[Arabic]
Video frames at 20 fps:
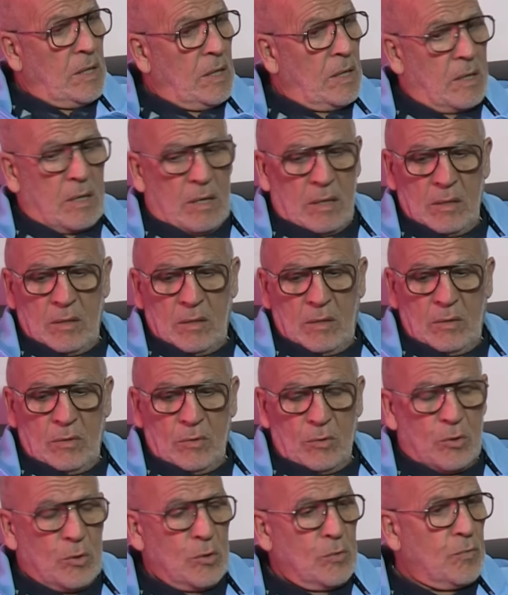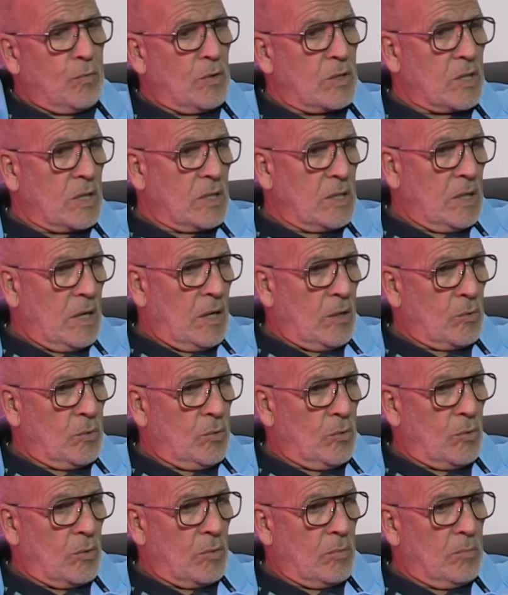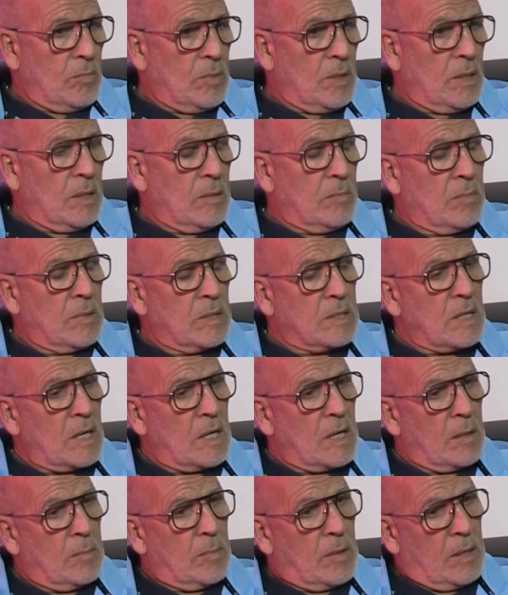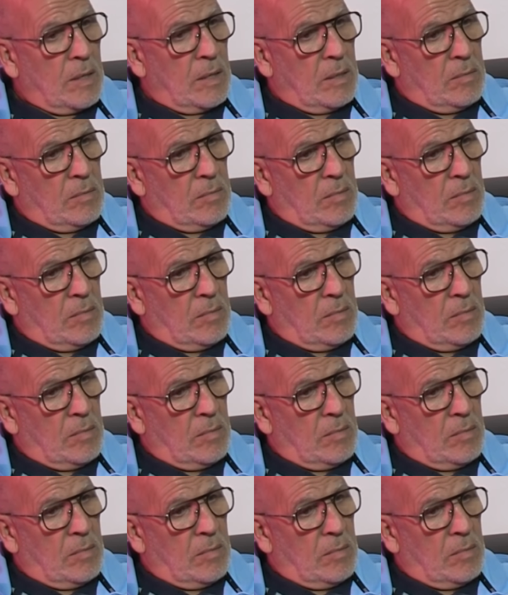كنشوف واش غادي ناخذوه من من تقريبا